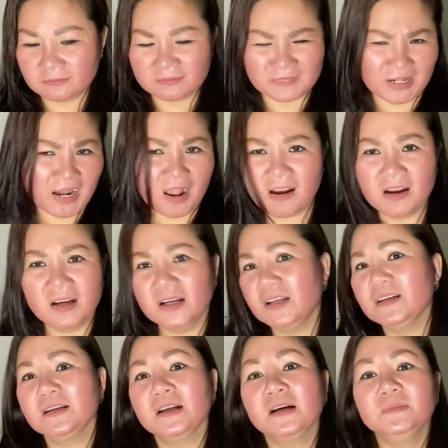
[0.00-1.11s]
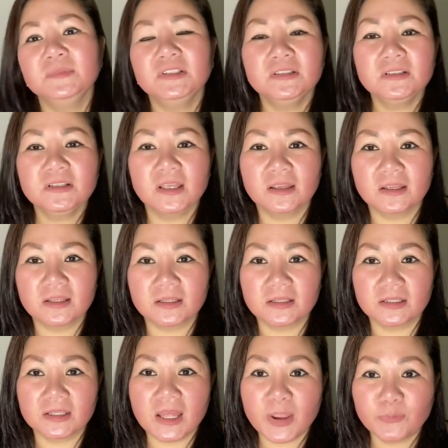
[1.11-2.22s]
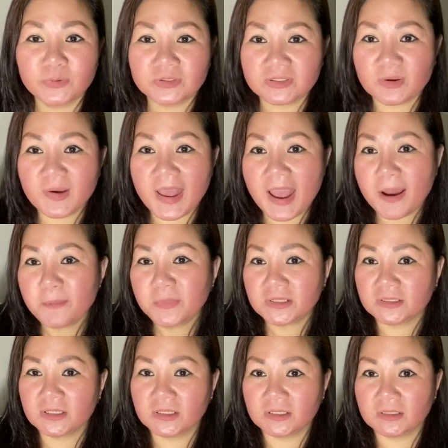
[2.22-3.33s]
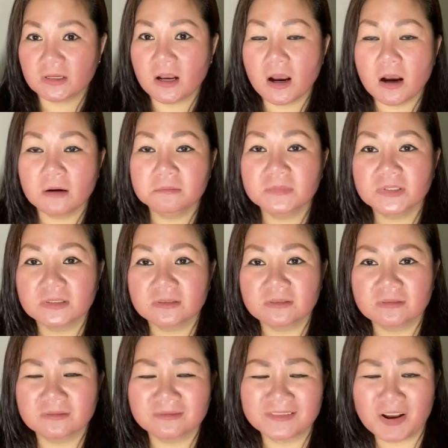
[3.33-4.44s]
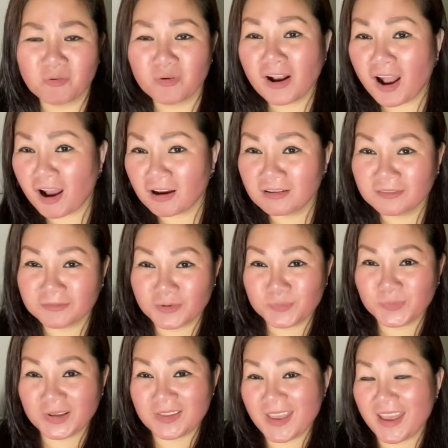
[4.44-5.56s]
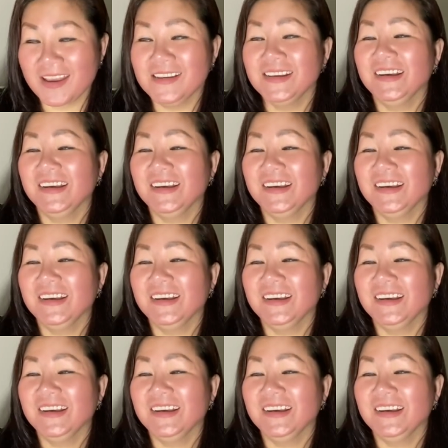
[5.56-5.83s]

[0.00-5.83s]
lao hết cơm nước thì theo người châu Á mình thì cơm ờ, đâu có khó đâu phải không cả nhà